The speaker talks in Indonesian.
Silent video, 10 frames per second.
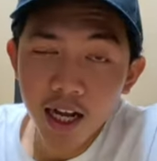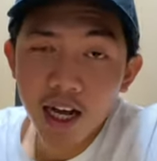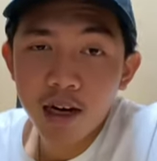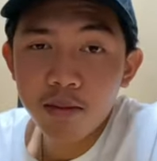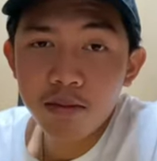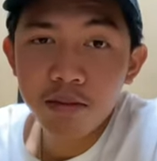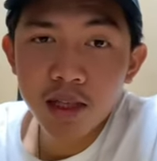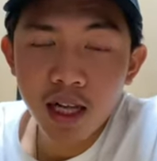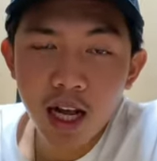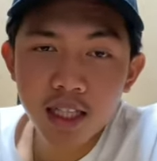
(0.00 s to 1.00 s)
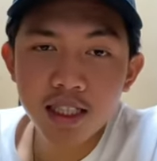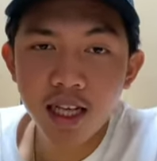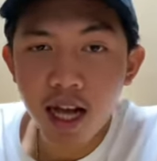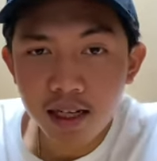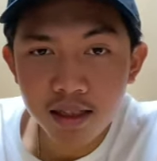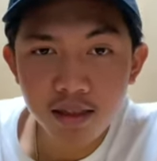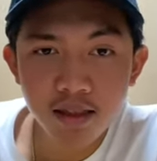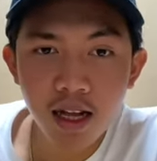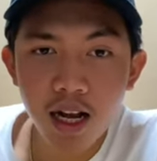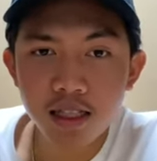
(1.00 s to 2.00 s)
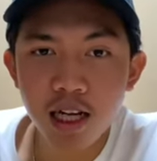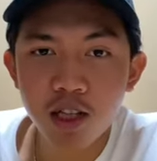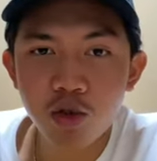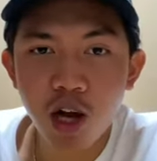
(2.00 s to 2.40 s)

akan menjelaskan Salah satu